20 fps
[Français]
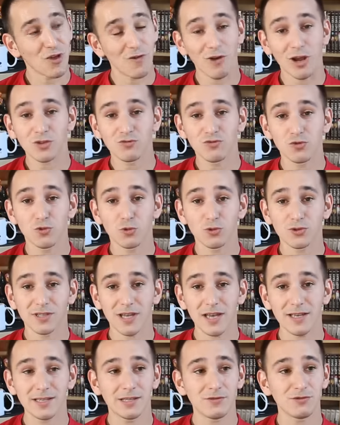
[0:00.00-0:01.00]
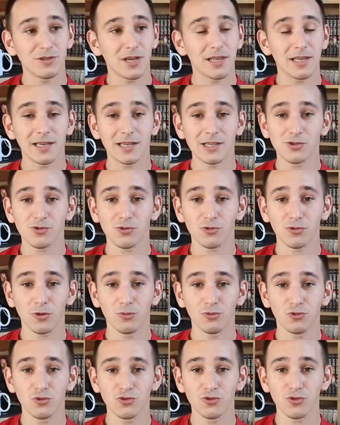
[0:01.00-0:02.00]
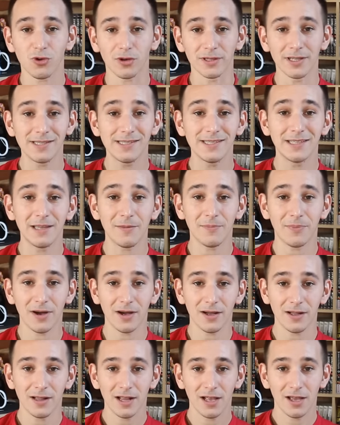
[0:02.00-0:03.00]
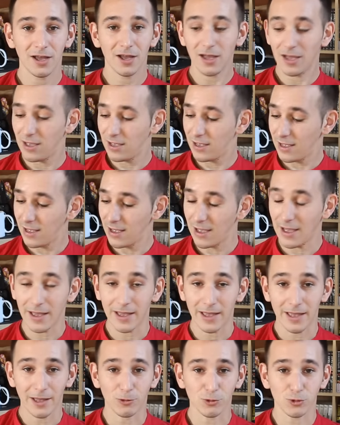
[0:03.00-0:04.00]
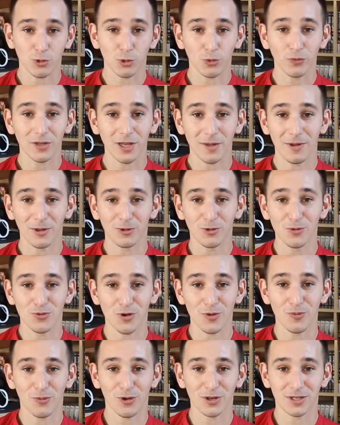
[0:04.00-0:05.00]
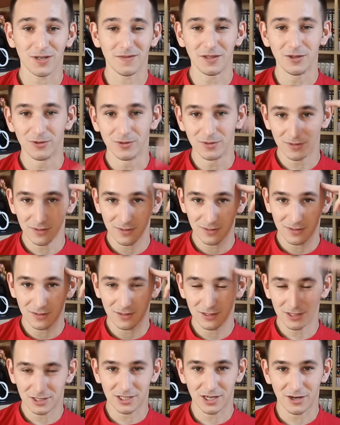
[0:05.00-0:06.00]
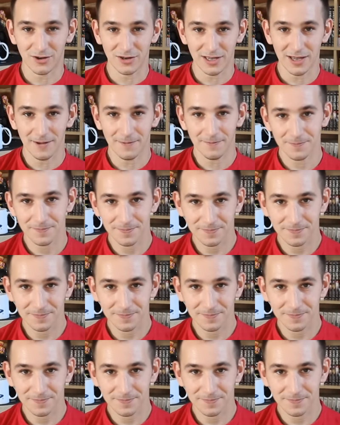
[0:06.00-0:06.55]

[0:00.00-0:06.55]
et voilà, je vous le conseille. Si vous avez des questions, comme toujours, n'hésitez pas on se retrouve très bientôt pour une prochaine vidéo. Ciao les gars